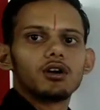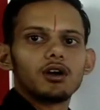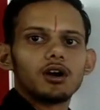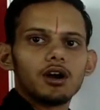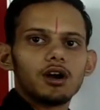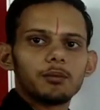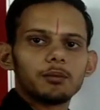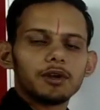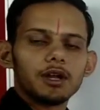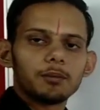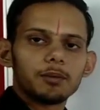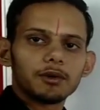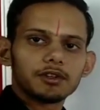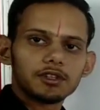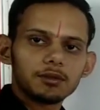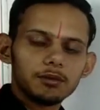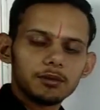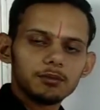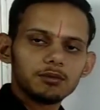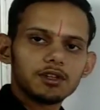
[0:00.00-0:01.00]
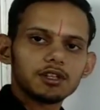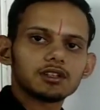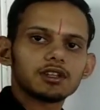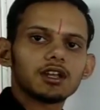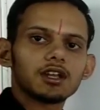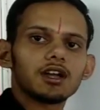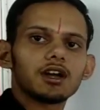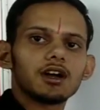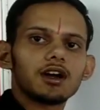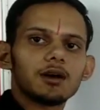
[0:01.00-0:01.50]
अपना प्रतिबिंब
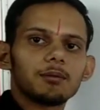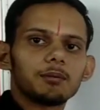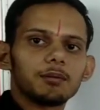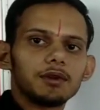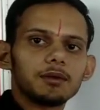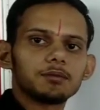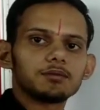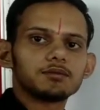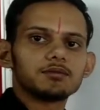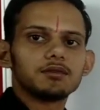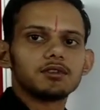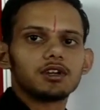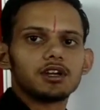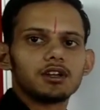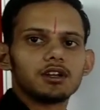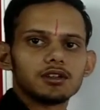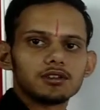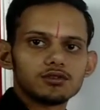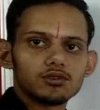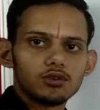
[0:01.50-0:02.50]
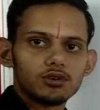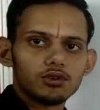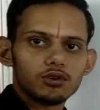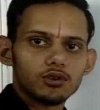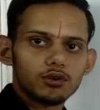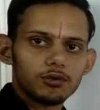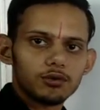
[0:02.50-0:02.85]
दिखता है अपनी जो